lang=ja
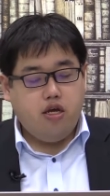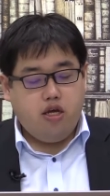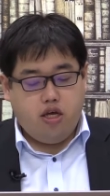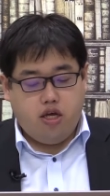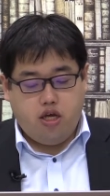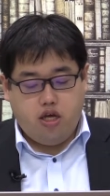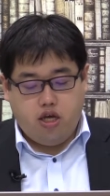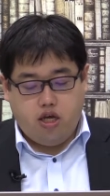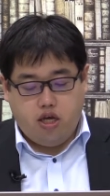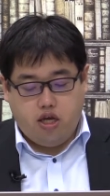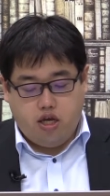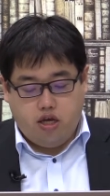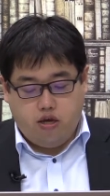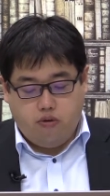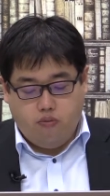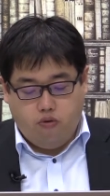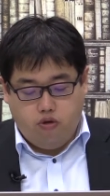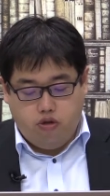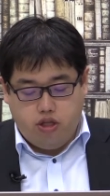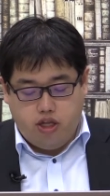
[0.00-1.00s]

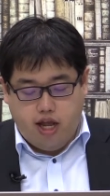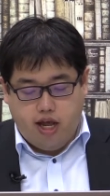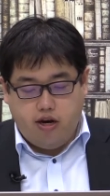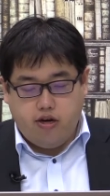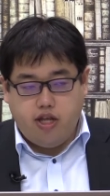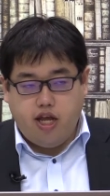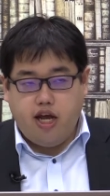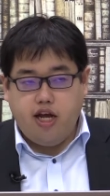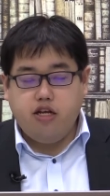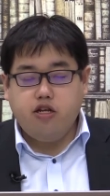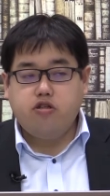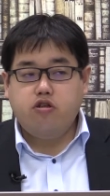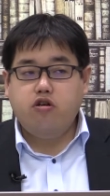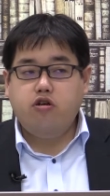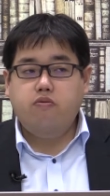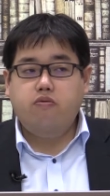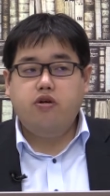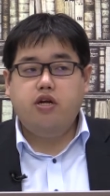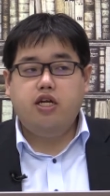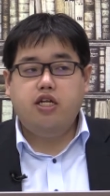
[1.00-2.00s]
えー、問題の難易度そ
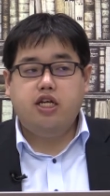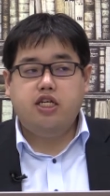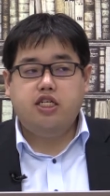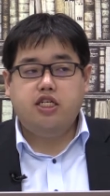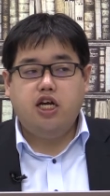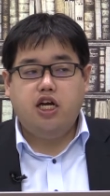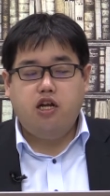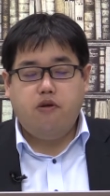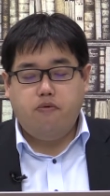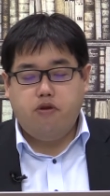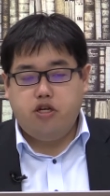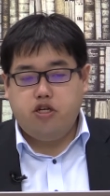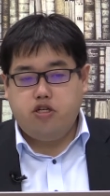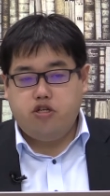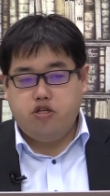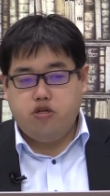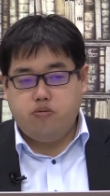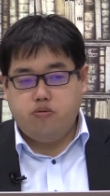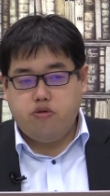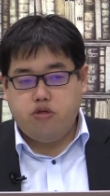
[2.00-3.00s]
のものは日大レベルで
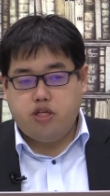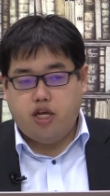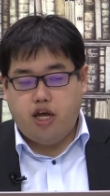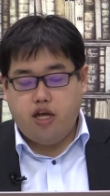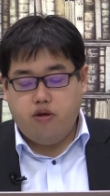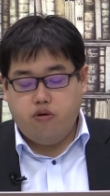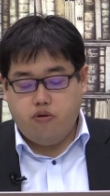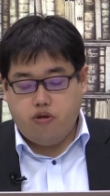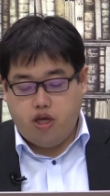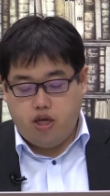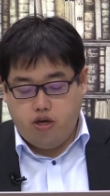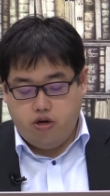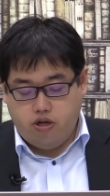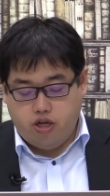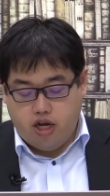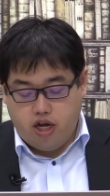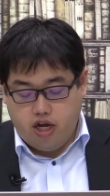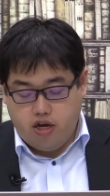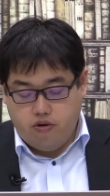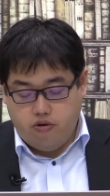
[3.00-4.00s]
十分対応できる
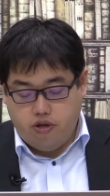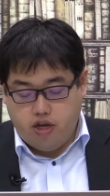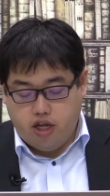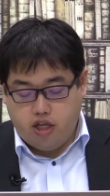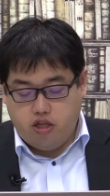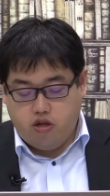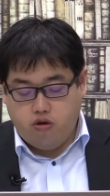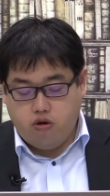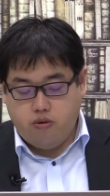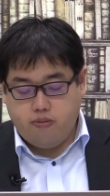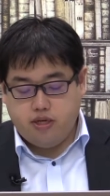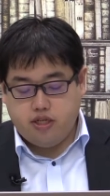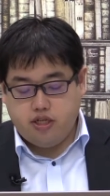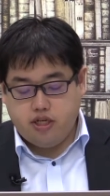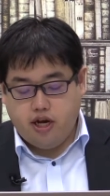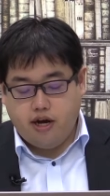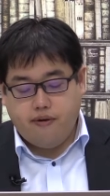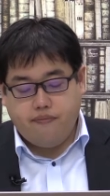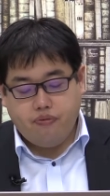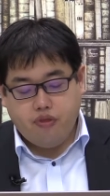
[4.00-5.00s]
内容になっております
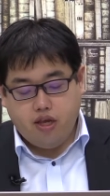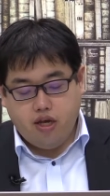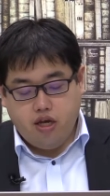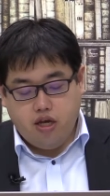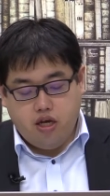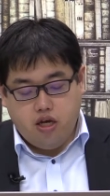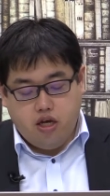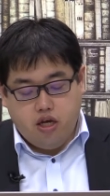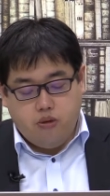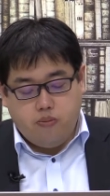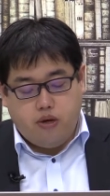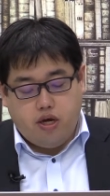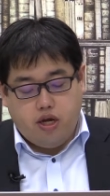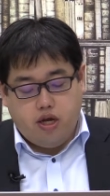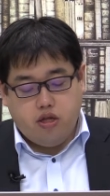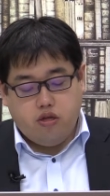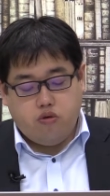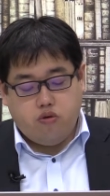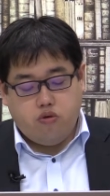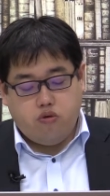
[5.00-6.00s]
が、ま
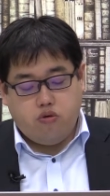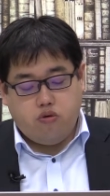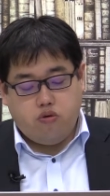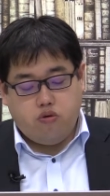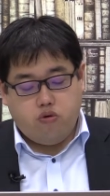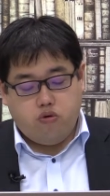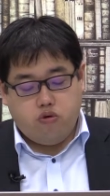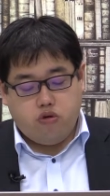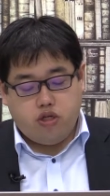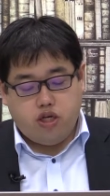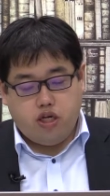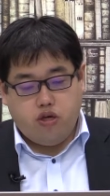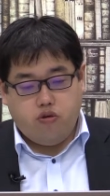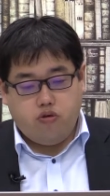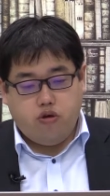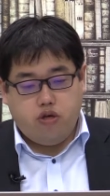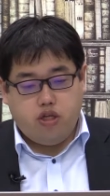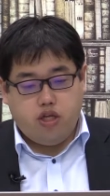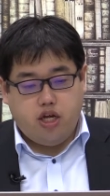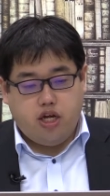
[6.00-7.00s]
ああのー、先ほ
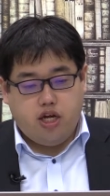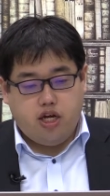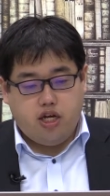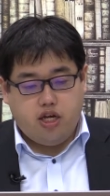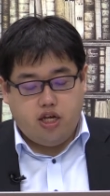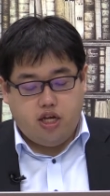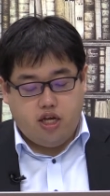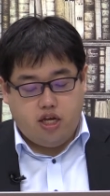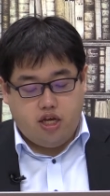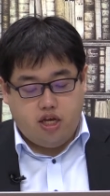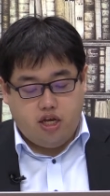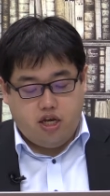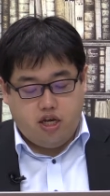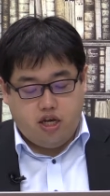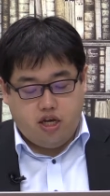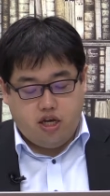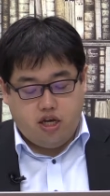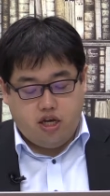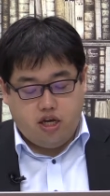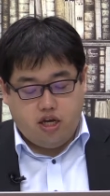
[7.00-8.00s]
ど言った、
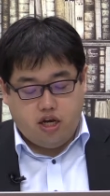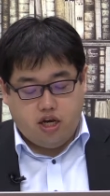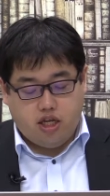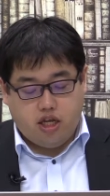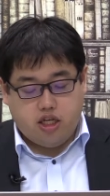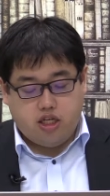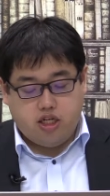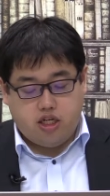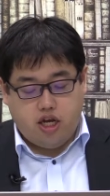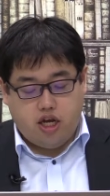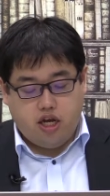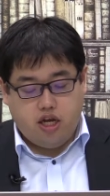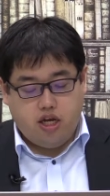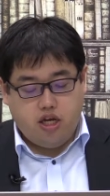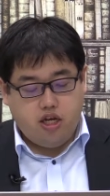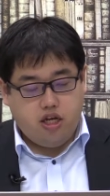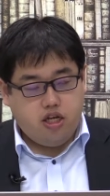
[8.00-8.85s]
えー、形で、